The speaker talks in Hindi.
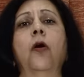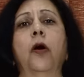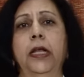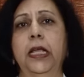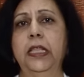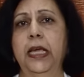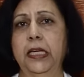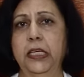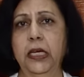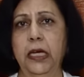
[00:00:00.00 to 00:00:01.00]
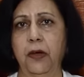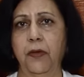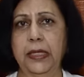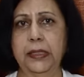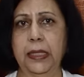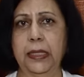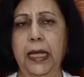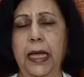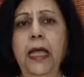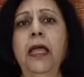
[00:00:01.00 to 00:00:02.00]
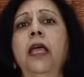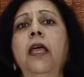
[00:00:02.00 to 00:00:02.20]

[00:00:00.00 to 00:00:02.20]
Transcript: और इंजेक्शन लगवा सकते हैं